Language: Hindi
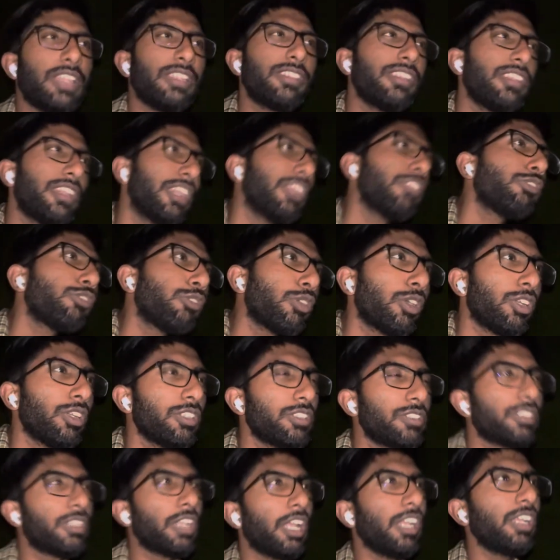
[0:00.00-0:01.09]
ऐसे रेस्टोरेंट
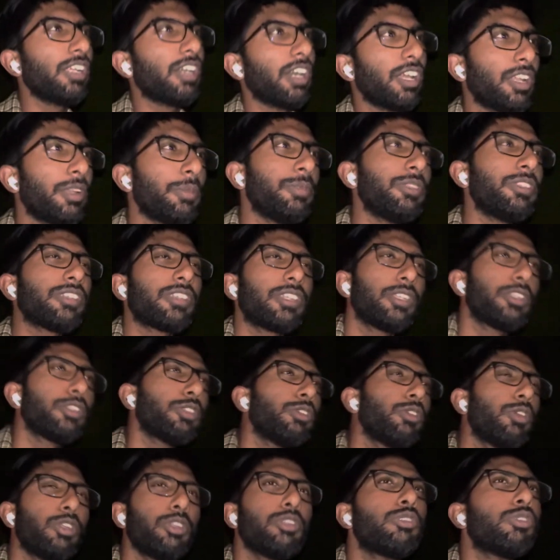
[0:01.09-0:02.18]
स्टाइल खाना मिस करते
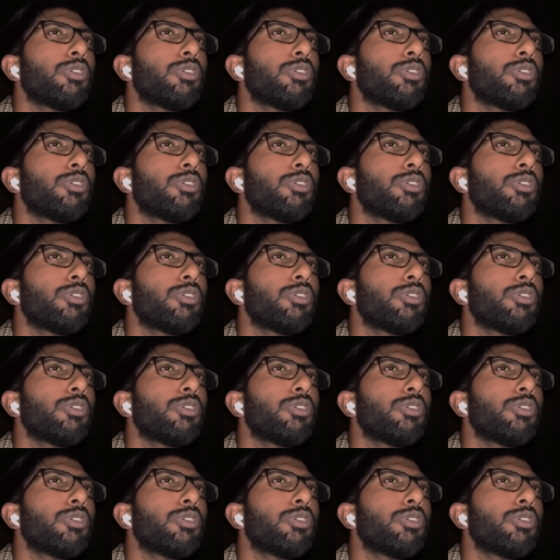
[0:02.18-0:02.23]
हो और